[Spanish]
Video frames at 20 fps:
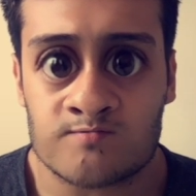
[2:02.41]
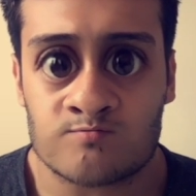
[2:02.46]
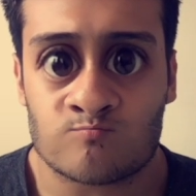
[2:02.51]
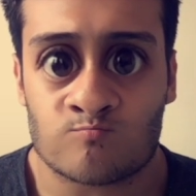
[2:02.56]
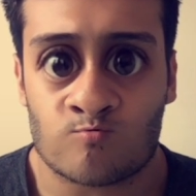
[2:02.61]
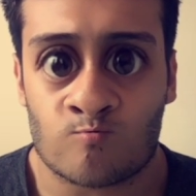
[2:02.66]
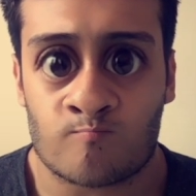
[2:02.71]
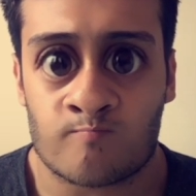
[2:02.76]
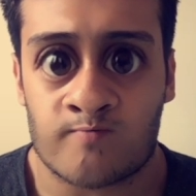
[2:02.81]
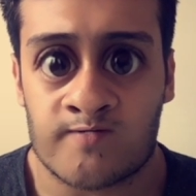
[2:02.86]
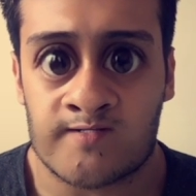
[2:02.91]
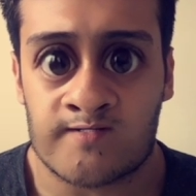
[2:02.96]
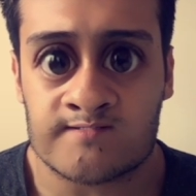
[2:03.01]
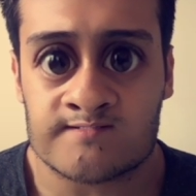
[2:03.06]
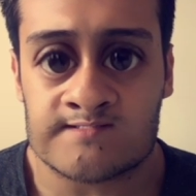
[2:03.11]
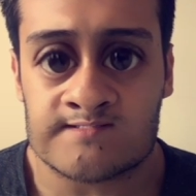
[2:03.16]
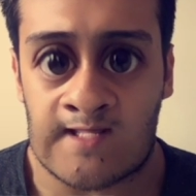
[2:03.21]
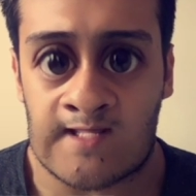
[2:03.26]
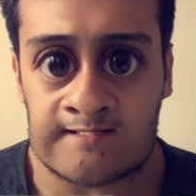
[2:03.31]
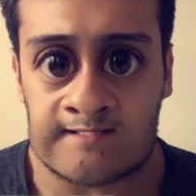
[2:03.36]
su nombre
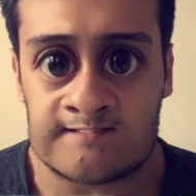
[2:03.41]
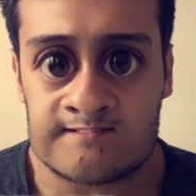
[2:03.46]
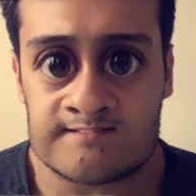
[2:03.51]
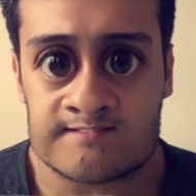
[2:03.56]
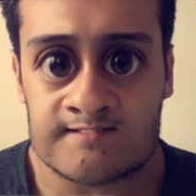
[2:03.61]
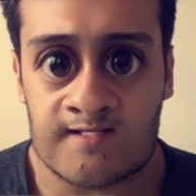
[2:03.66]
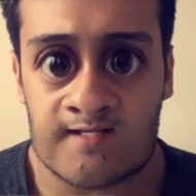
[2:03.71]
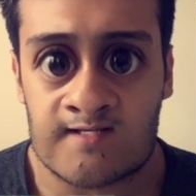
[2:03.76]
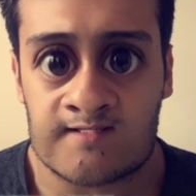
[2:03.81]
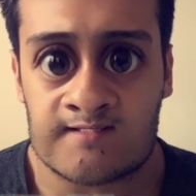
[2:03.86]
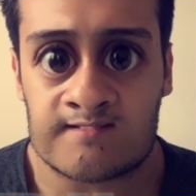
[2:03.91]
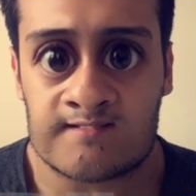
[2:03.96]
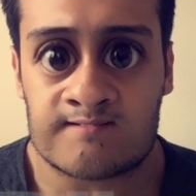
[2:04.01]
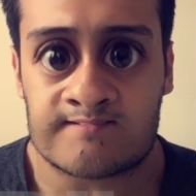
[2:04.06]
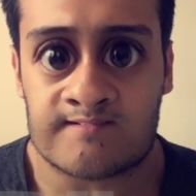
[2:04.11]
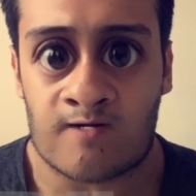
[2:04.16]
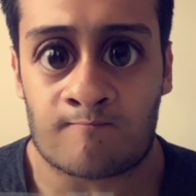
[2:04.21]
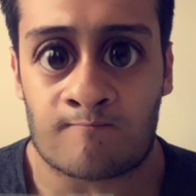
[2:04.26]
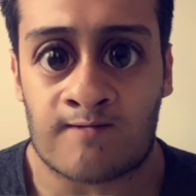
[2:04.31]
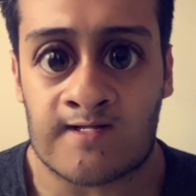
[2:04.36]
es Larisa y
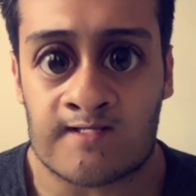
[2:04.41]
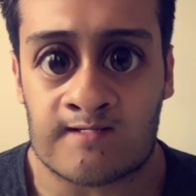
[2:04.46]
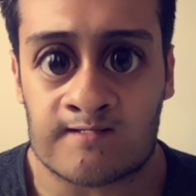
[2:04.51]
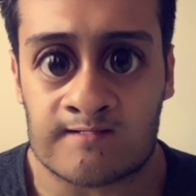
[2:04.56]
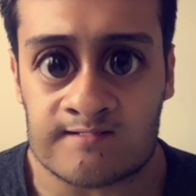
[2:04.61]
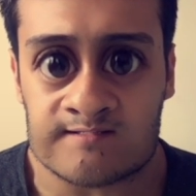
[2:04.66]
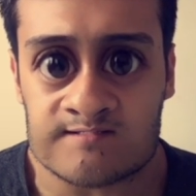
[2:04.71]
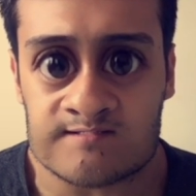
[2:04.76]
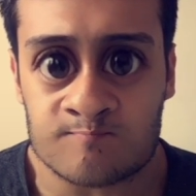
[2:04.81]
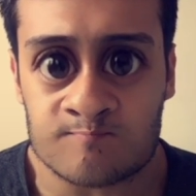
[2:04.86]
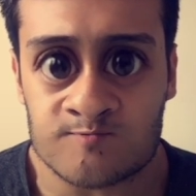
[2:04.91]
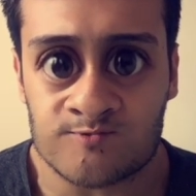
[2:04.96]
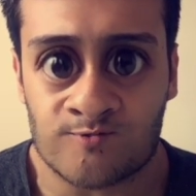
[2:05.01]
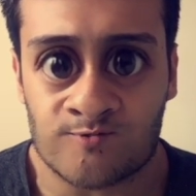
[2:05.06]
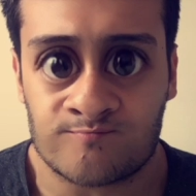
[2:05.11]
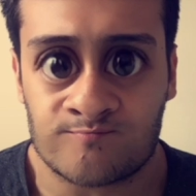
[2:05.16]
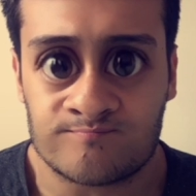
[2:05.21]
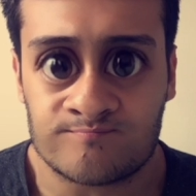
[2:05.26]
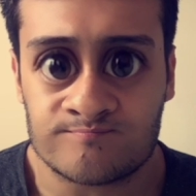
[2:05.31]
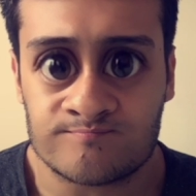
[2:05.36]
trabaja en
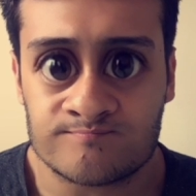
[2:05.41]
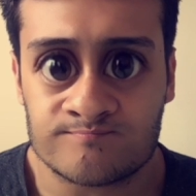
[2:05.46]
recepción.